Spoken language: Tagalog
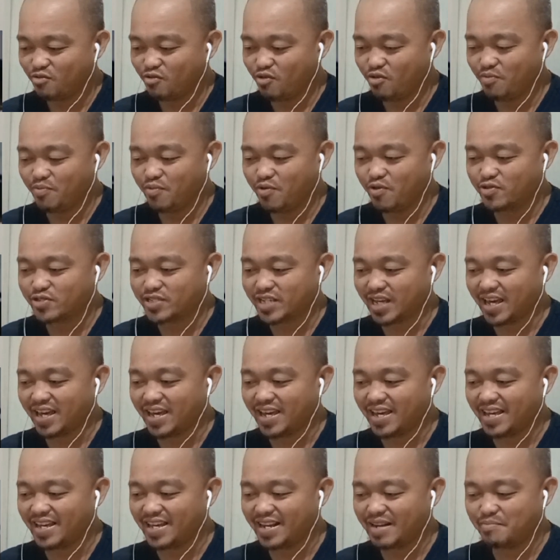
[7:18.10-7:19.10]
Umupo sa
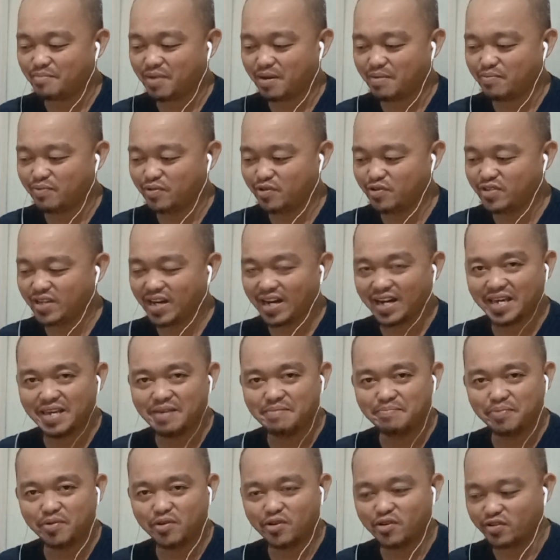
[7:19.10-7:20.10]
air. Baboy ang
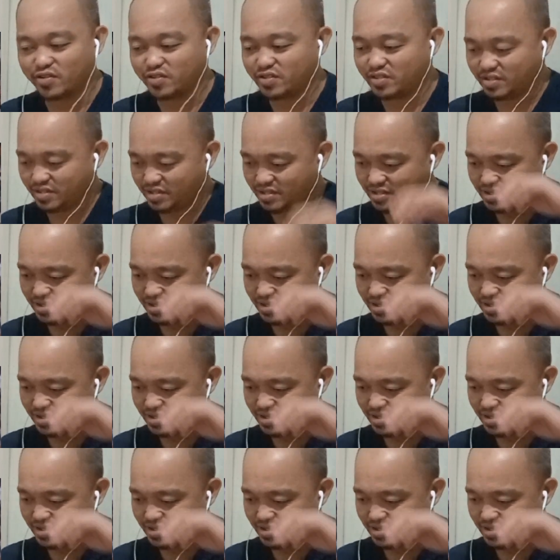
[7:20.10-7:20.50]
import.